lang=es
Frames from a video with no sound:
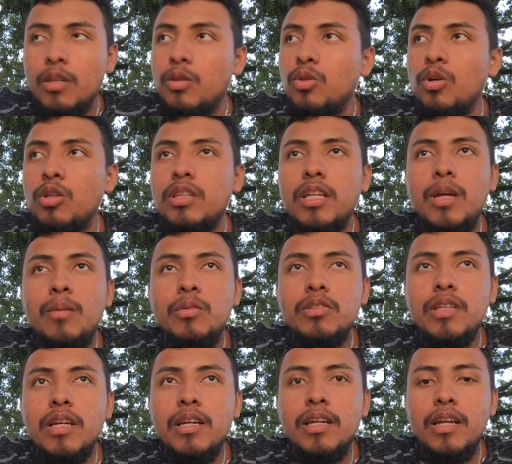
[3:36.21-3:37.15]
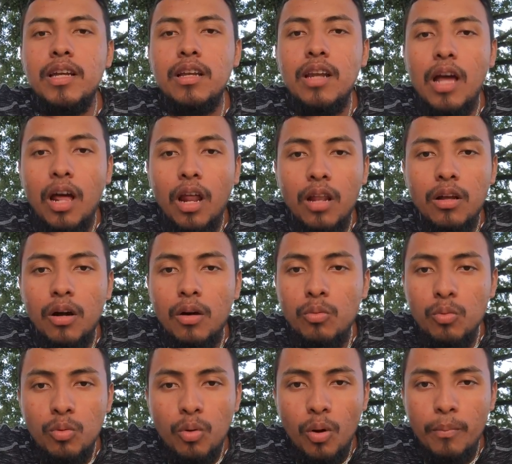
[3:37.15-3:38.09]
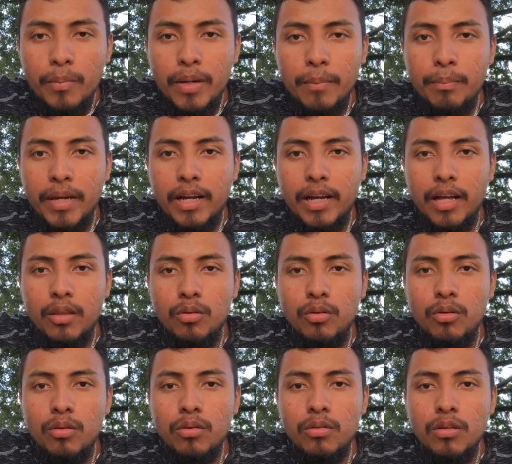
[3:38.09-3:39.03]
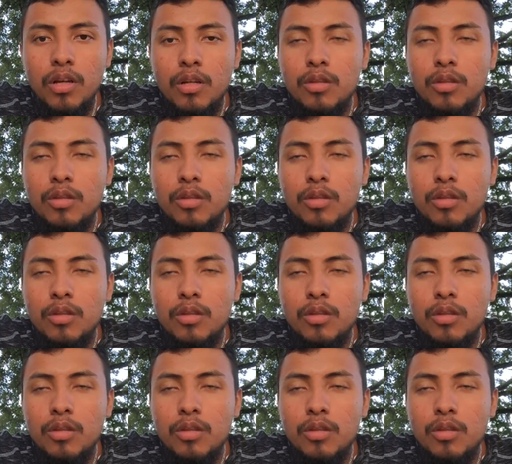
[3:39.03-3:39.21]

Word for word: No tenemos que creerle a un hombre pecador.